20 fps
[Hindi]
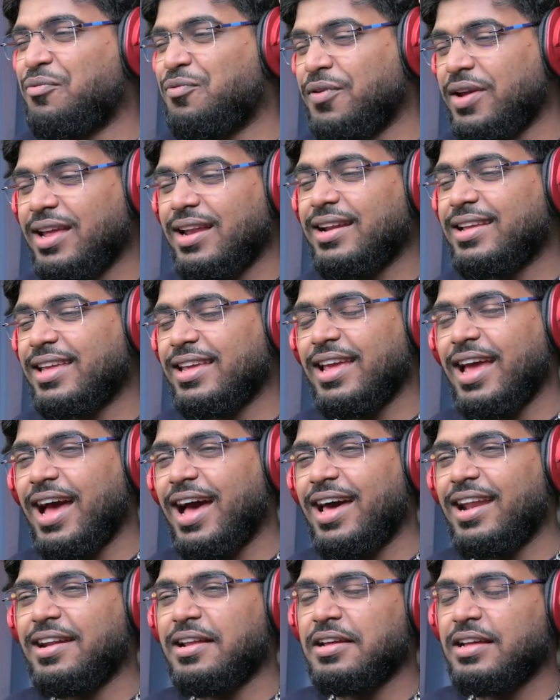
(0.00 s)
आई फील कि
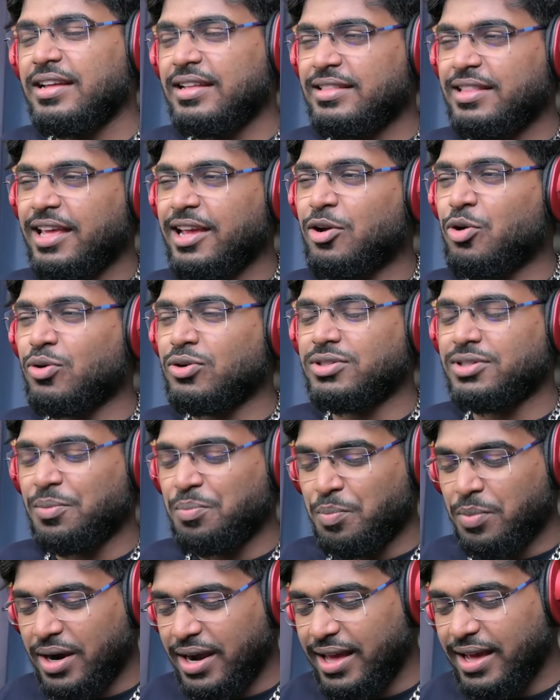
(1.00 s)
यार देखो
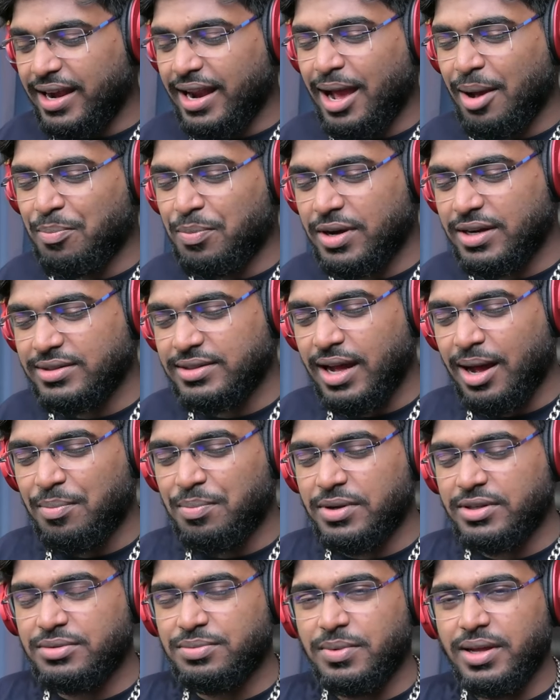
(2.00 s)
जब बड़े रैपर्स
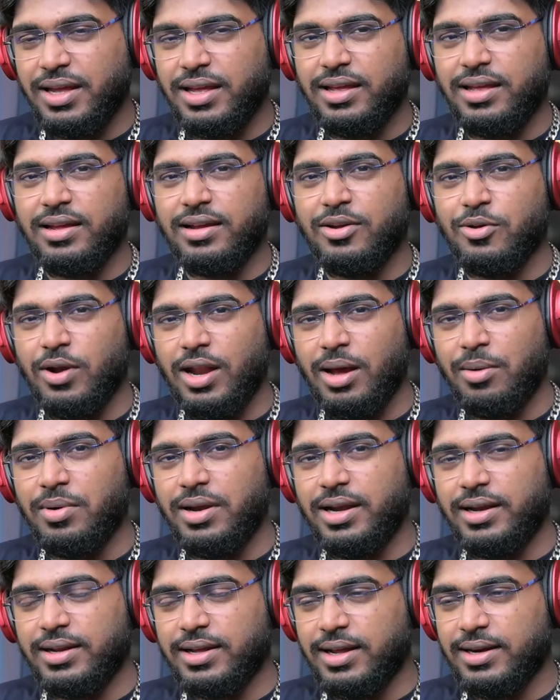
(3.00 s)
आपस में
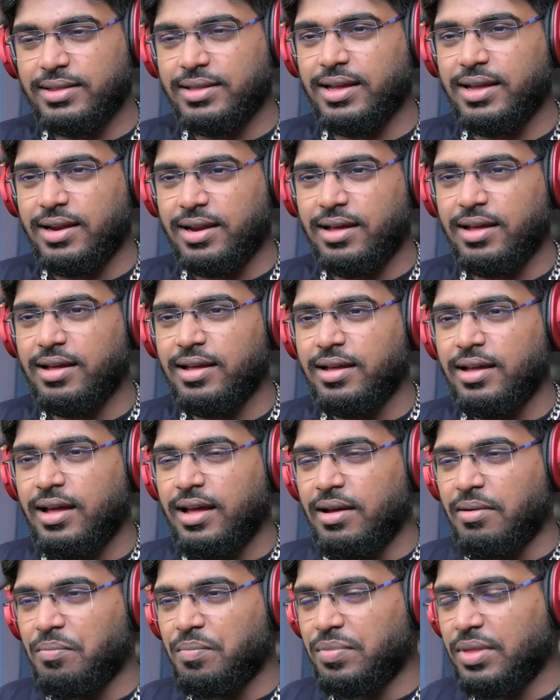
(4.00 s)
कोलेबरेट करते हैं ना
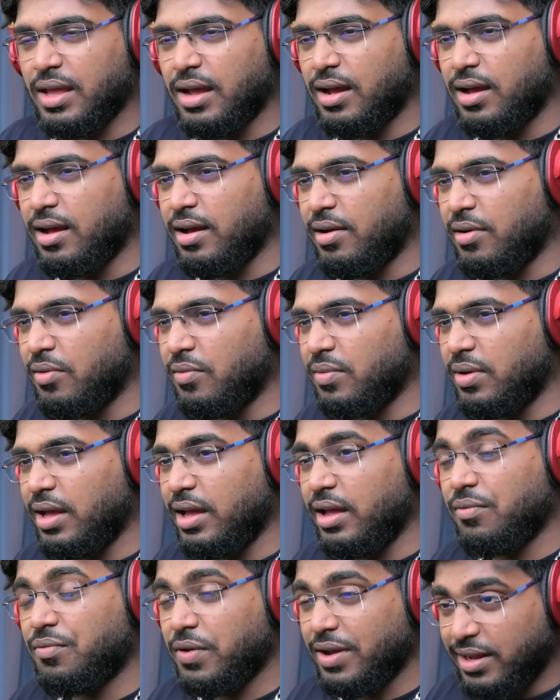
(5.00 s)

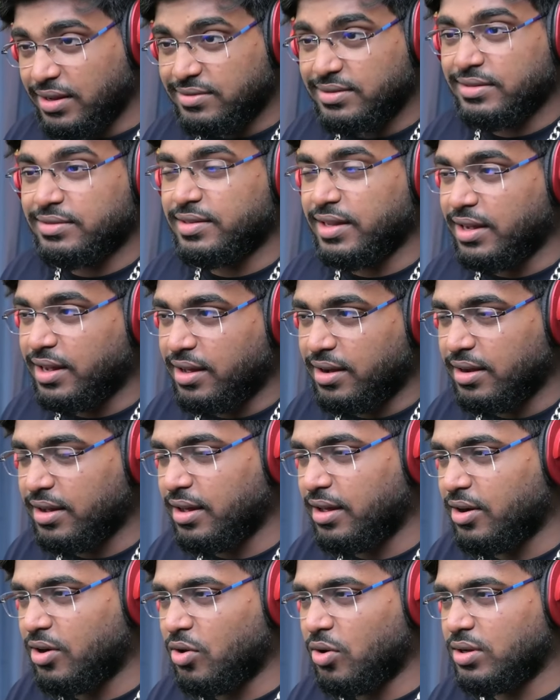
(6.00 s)
इफ ही इज अ सिंगर
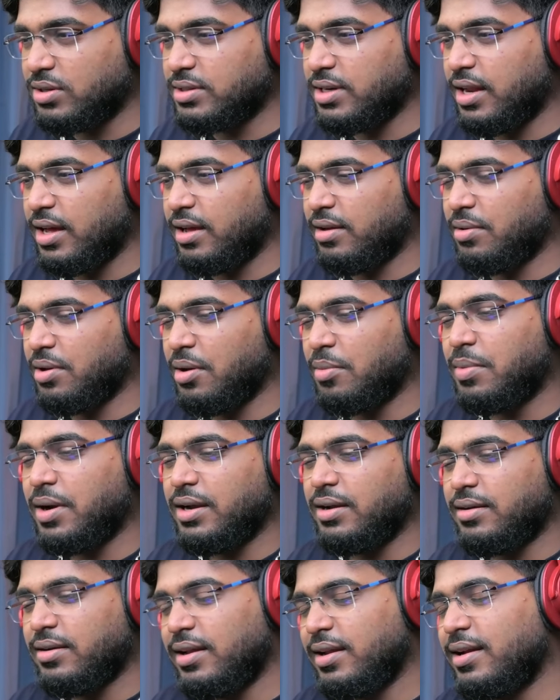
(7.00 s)
करनौजला
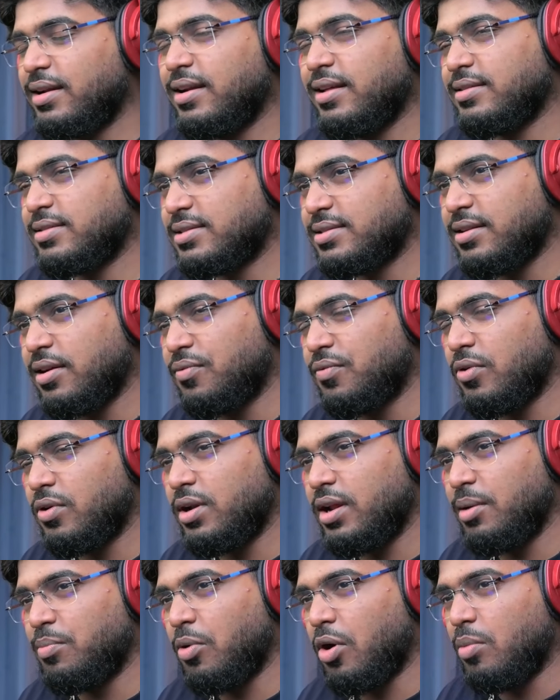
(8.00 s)
बट ही डज टफ
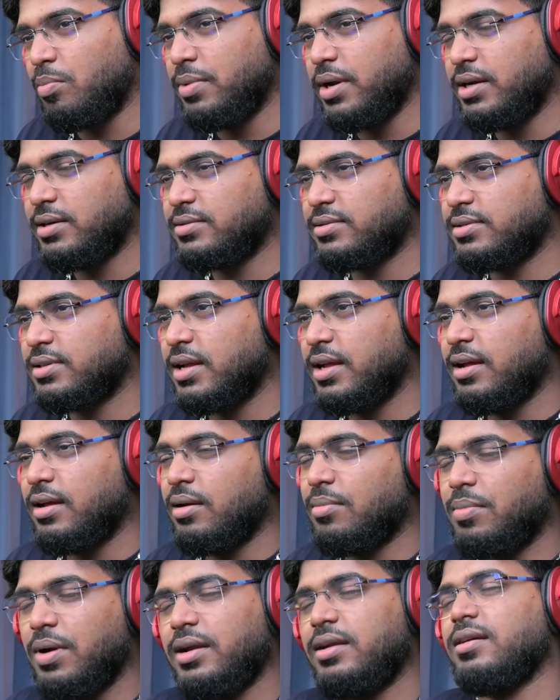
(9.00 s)
ऑन हिप हॉप बीट्स
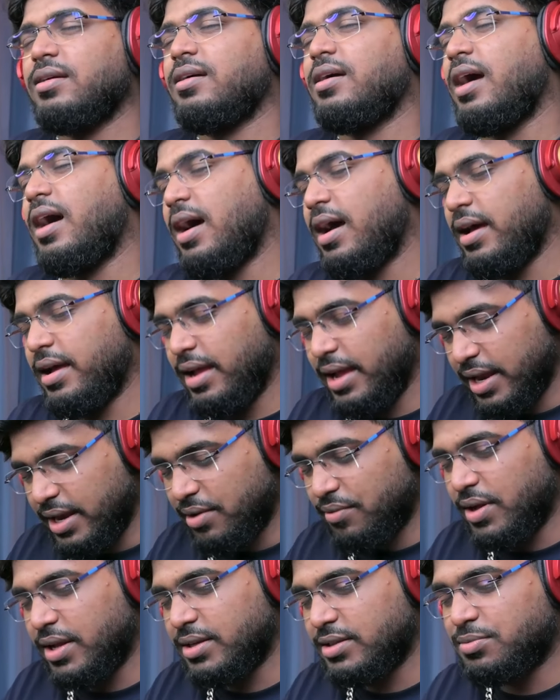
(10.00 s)
बट हाँ
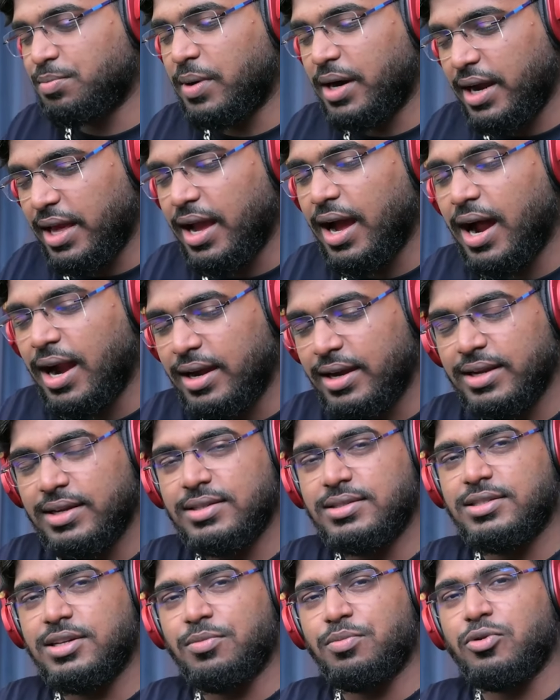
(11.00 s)
एनी वेज बड़े
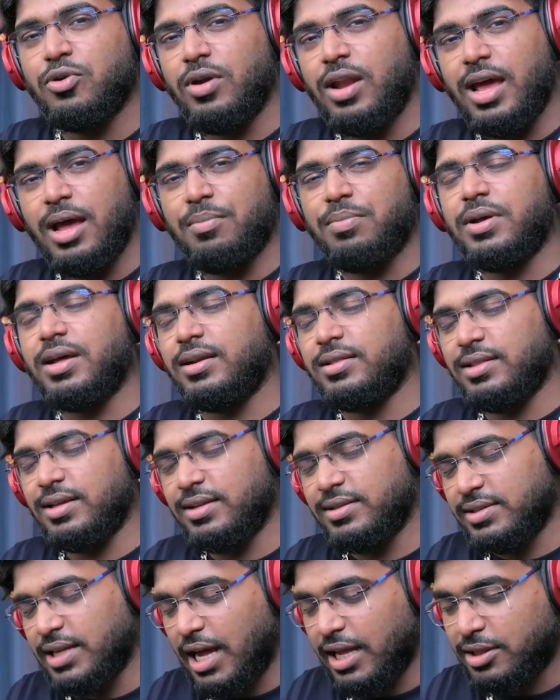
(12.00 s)
आर्टिस्ट जब कोलैब करते
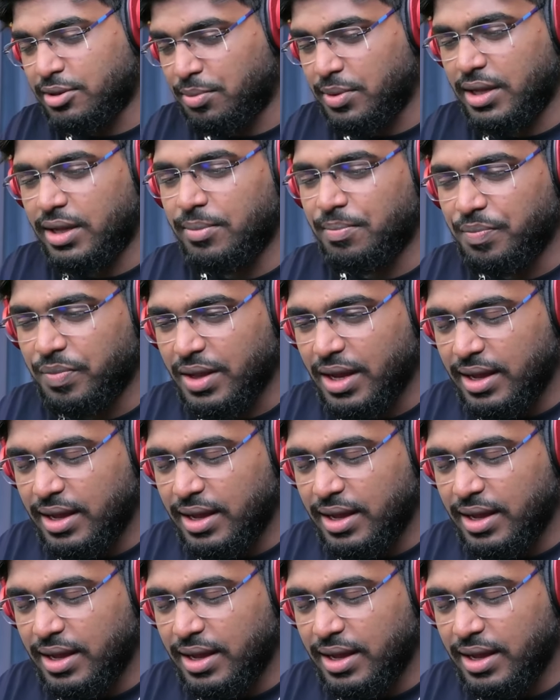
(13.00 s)
हैं साथ में